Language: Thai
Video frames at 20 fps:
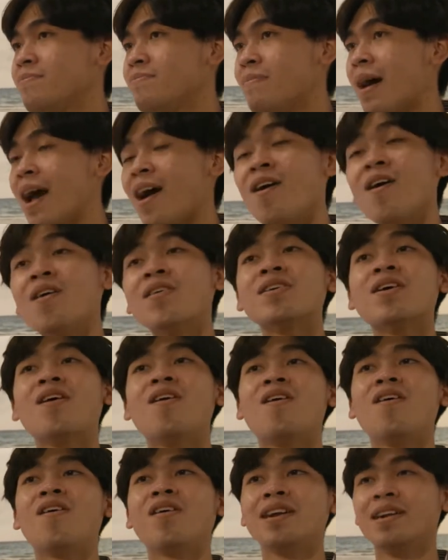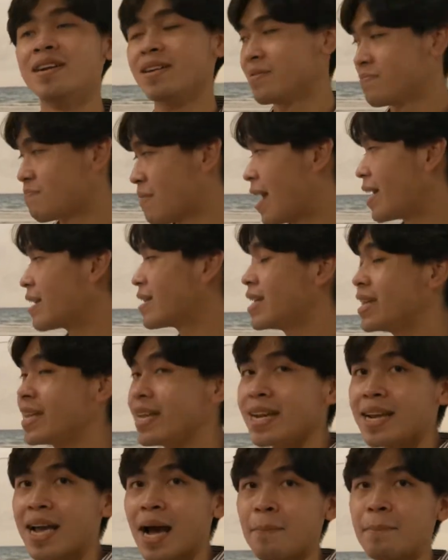แปะห้องนอนแปะที่
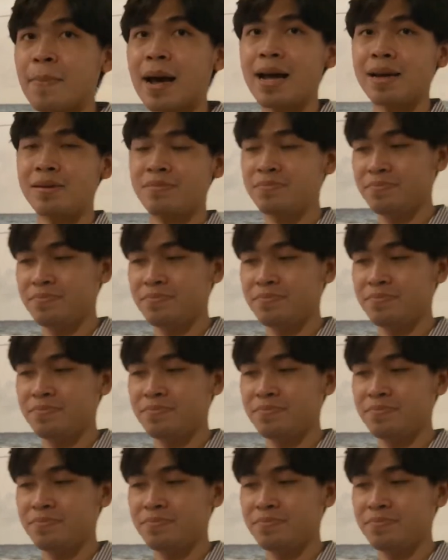อยากแปะ